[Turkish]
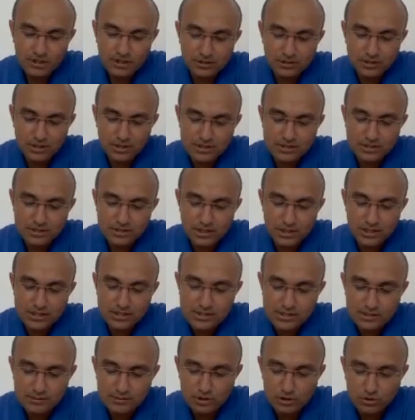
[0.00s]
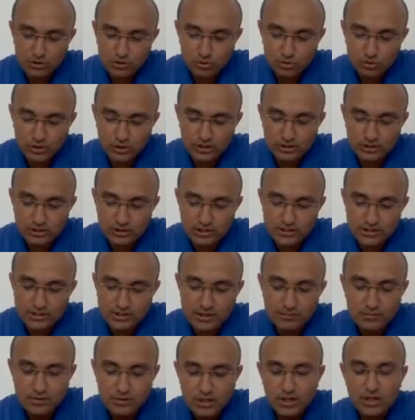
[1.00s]
bakın nasıl geniş zamanı
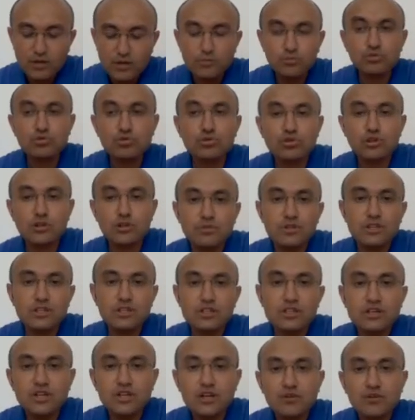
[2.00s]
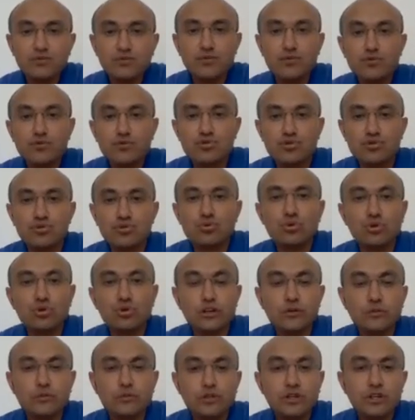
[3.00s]
kullandıysam bununla bir future
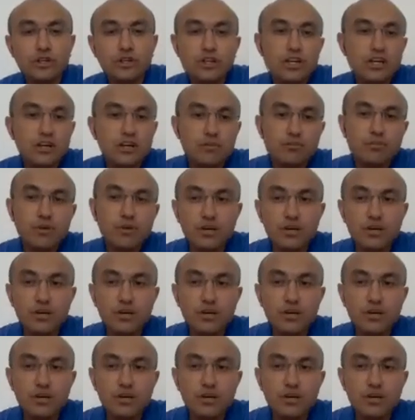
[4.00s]
kullanımı